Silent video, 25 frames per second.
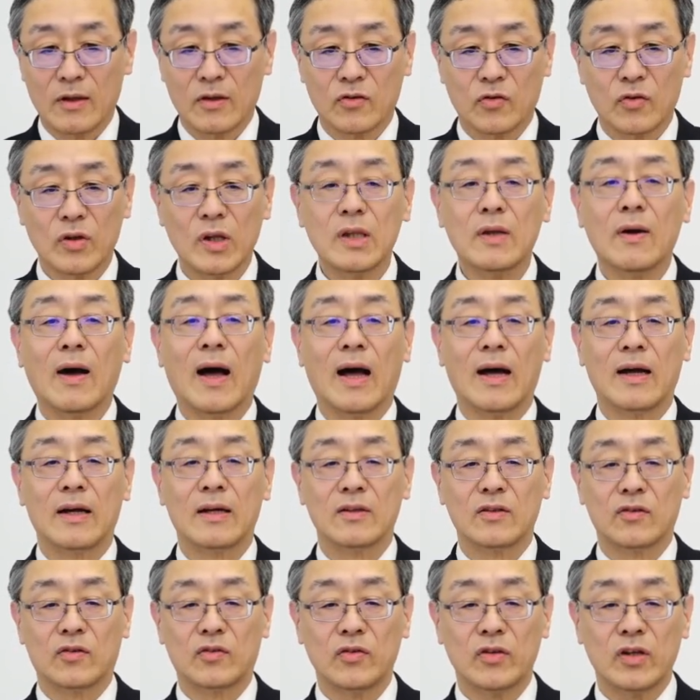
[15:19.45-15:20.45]
それでは
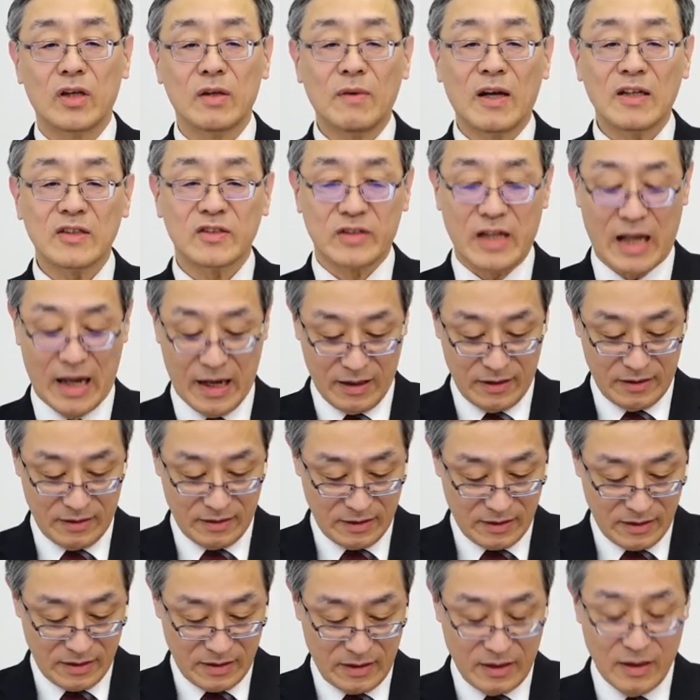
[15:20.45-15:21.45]
続きまして
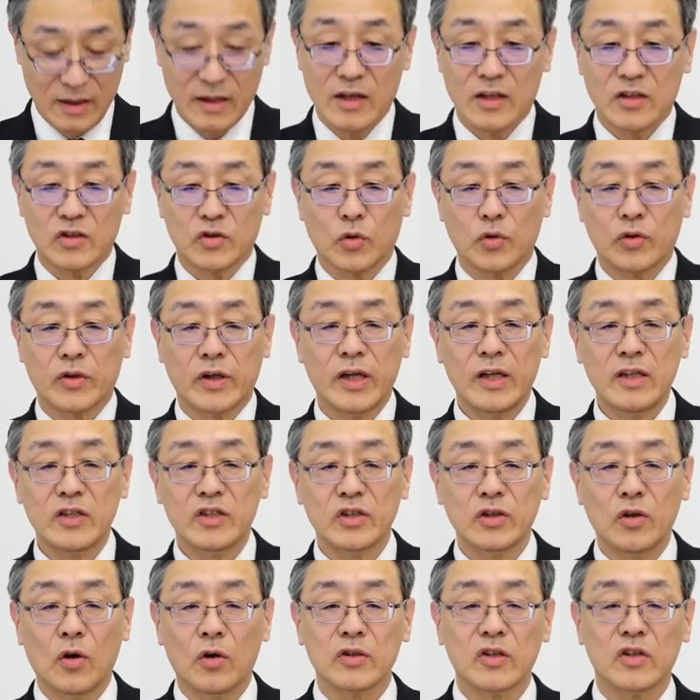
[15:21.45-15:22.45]
食品
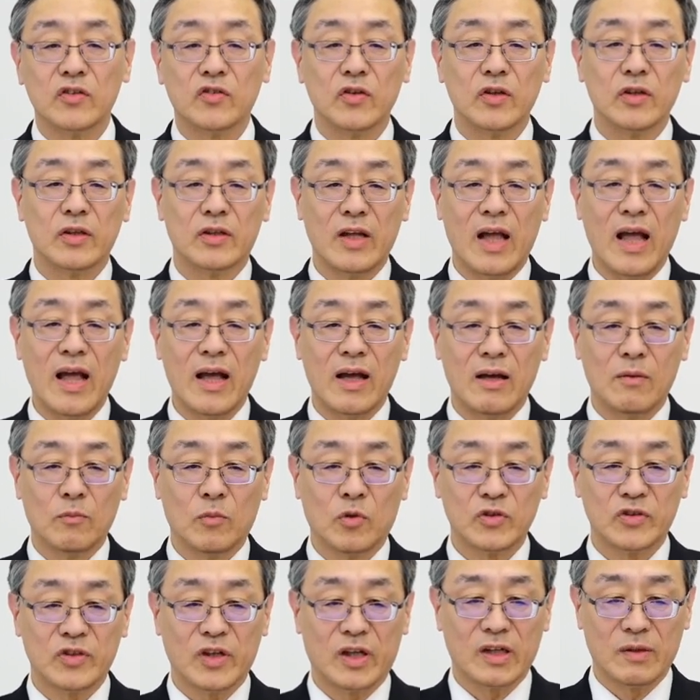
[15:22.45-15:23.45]
事業について
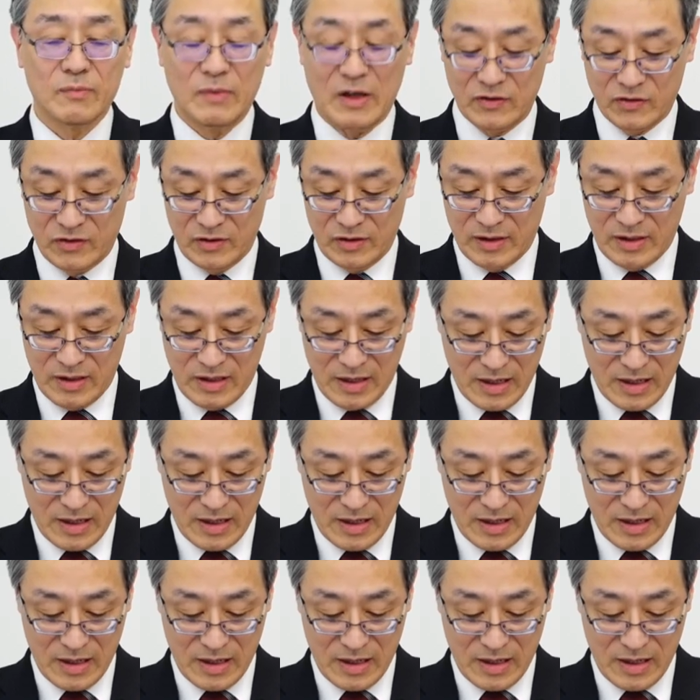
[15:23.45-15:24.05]
申し上げます。